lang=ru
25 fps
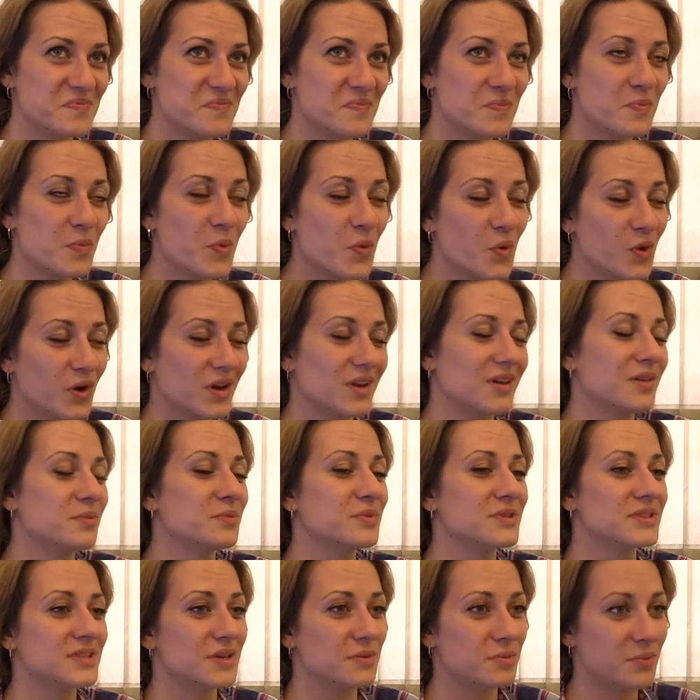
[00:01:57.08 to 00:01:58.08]
более
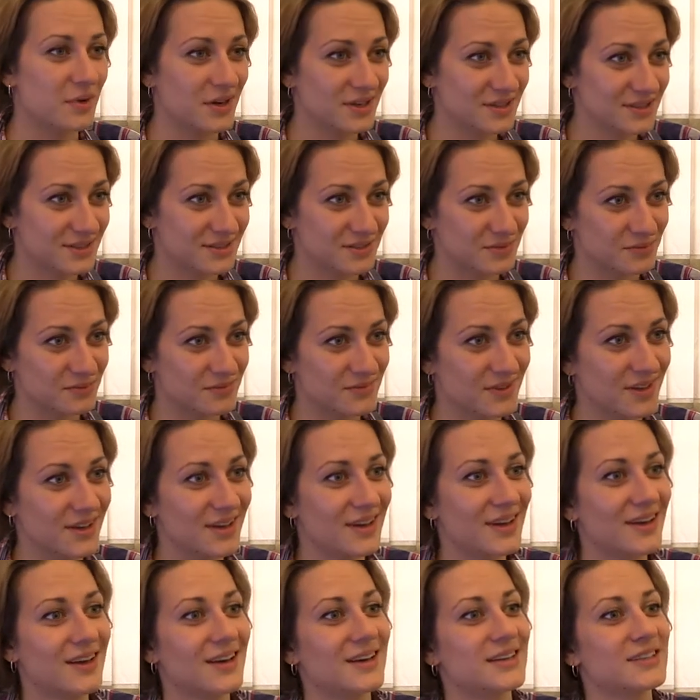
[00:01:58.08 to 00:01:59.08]
безопасным,
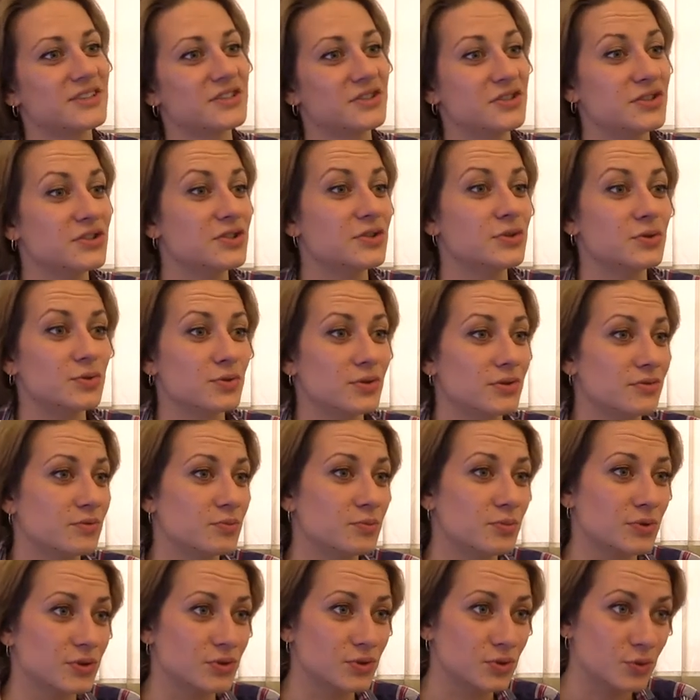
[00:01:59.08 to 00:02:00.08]
снизить
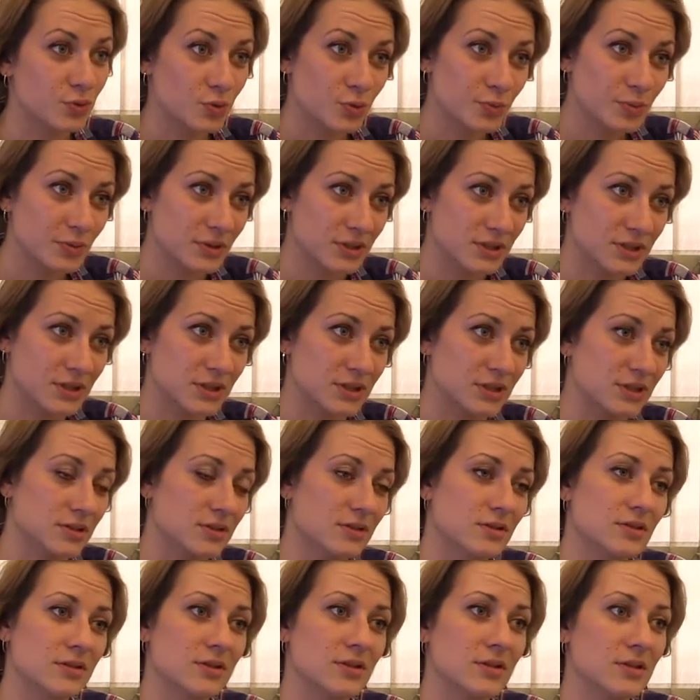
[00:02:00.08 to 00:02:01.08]
уровень преступности,
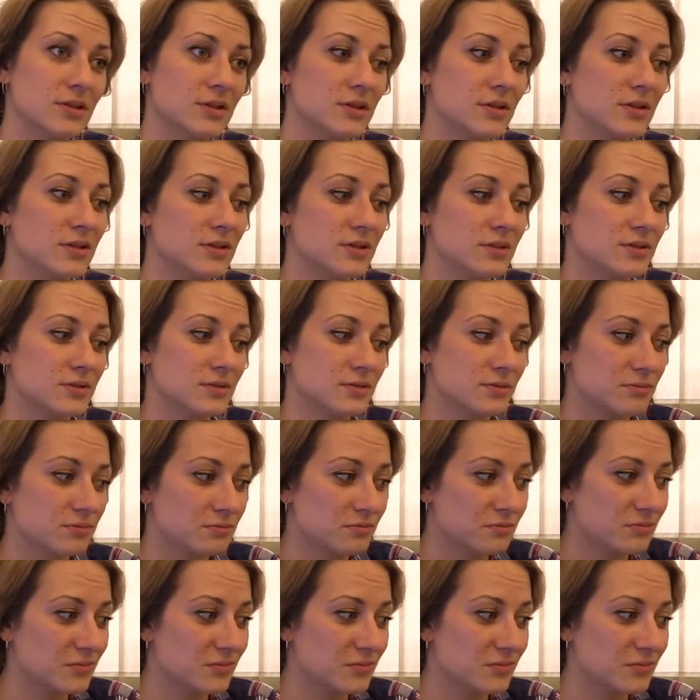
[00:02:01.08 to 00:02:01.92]
и